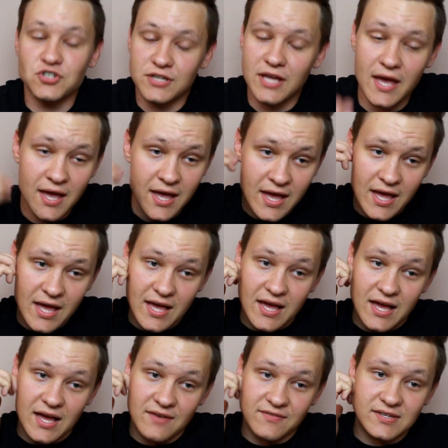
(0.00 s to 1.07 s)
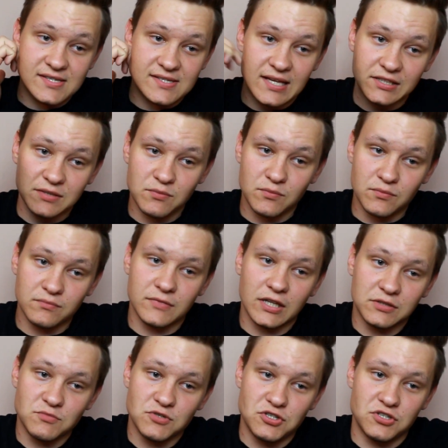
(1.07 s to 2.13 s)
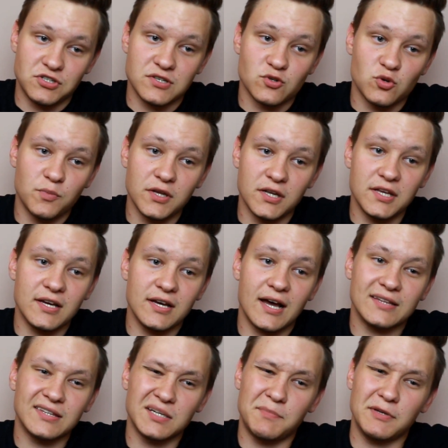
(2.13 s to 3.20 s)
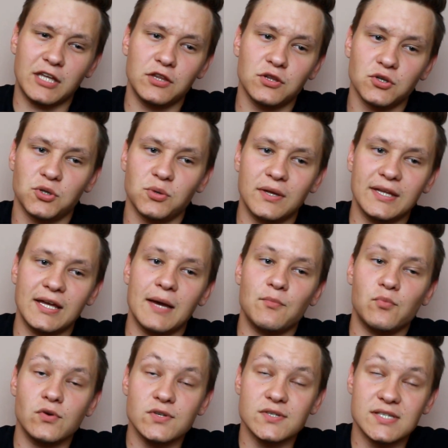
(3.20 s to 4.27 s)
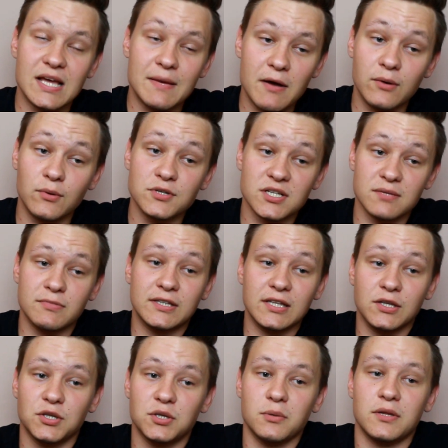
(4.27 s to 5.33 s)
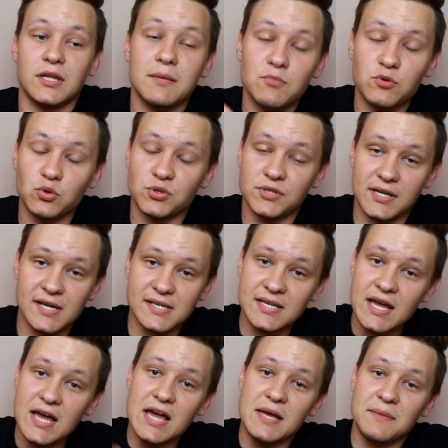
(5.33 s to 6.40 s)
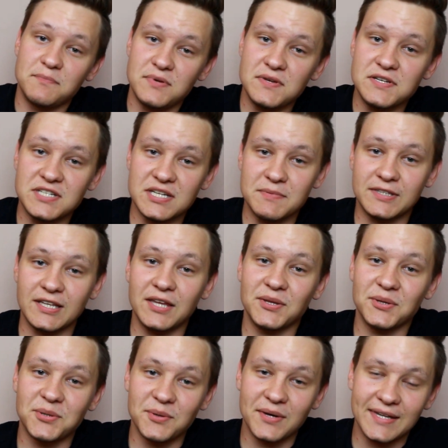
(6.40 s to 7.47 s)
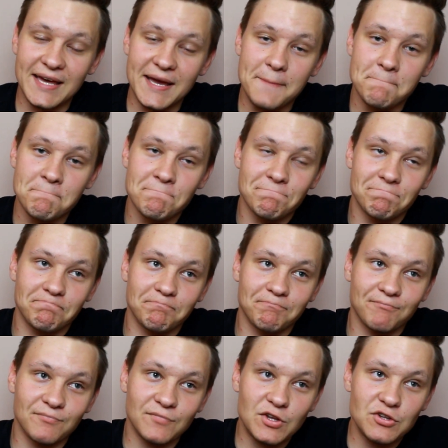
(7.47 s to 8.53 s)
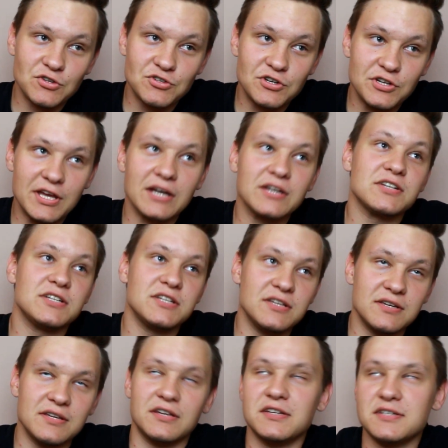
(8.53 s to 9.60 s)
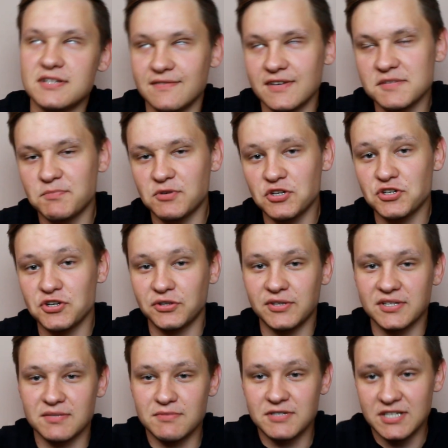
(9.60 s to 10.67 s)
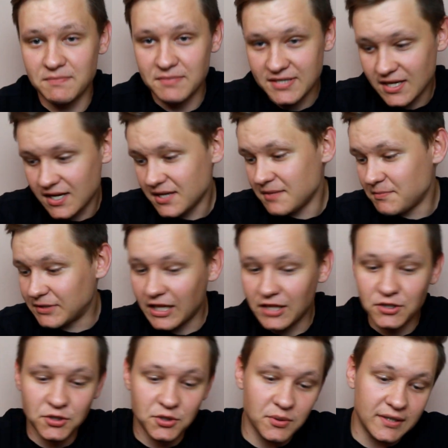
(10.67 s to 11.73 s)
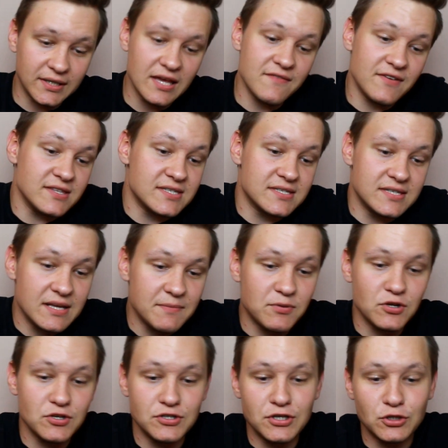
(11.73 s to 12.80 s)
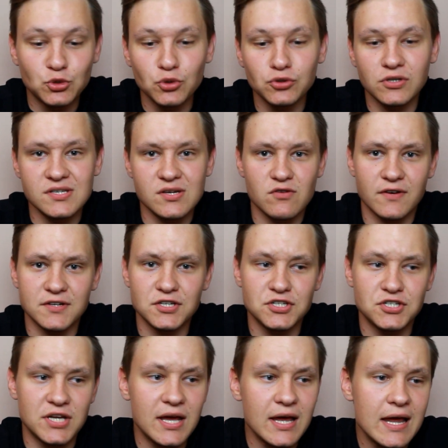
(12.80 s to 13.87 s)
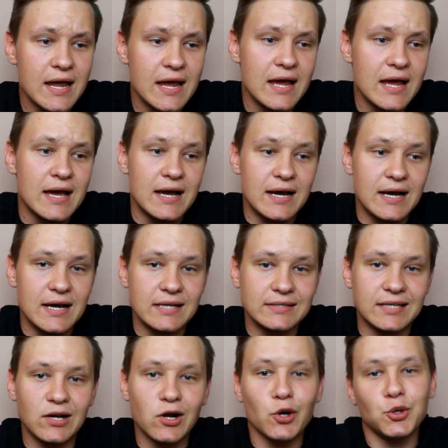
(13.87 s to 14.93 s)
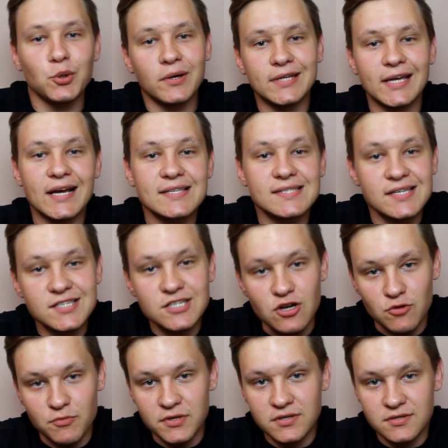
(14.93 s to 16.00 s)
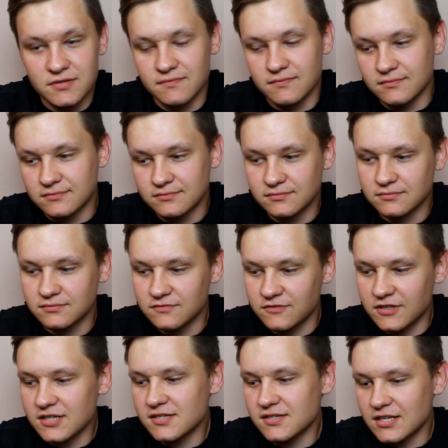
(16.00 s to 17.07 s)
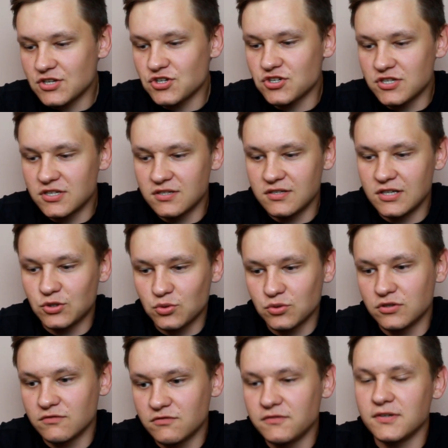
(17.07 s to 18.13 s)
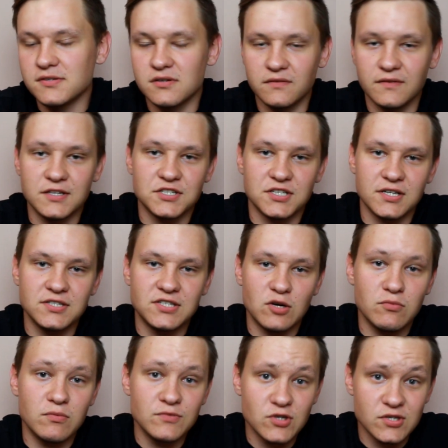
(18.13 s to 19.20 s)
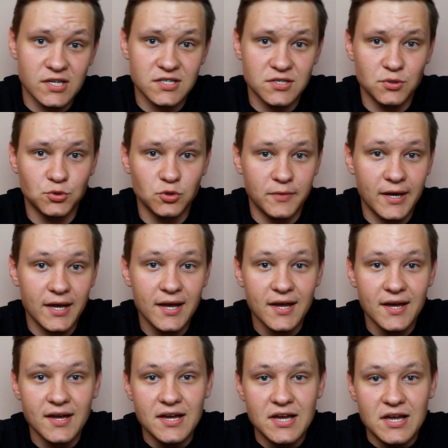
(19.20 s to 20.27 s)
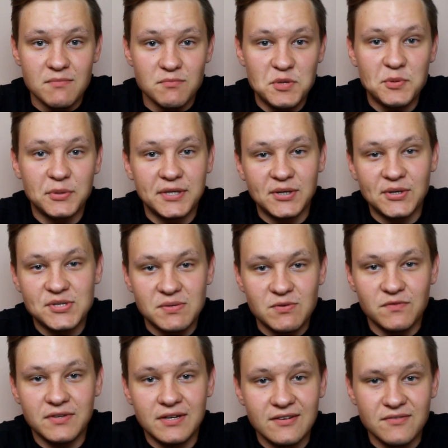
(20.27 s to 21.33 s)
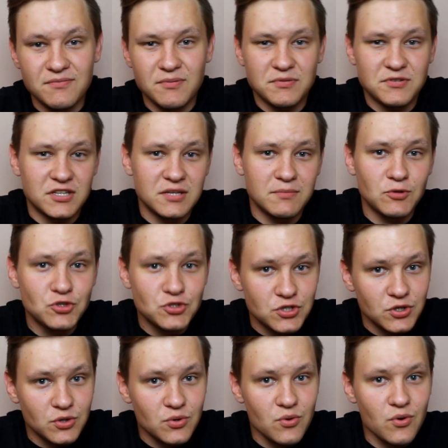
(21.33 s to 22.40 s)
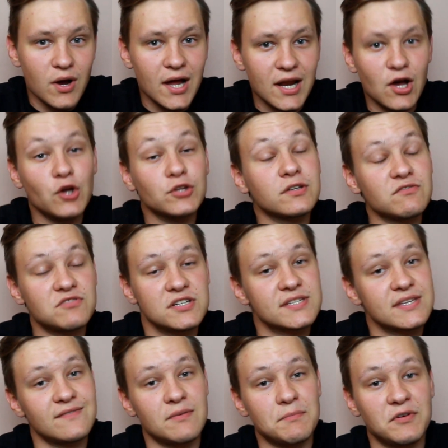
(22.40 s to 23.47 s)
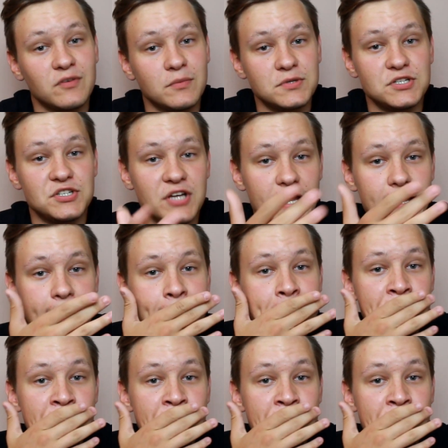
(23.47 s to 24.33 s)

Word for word: czy nie więc na tym, na tym żeście się skupili, a tych pytań do Q&A było za mało, żeby ten Q&A był już teraz. Piszcie pytania do Q&A, mm, no, czyli jeśli, jeśli Was proszę o to, żebyście pisali pytania do Q&A, więc nie, nie trudno zauważyć, że e, a, tego Q&A chcę zrobić, więc też nie trudno wywnioskować, że chciałbym zostać na YouTubie, mimo tego, co mówiłem w poprzednim odcinku, ale o tym wszystkim Wam powiem dzisiaj.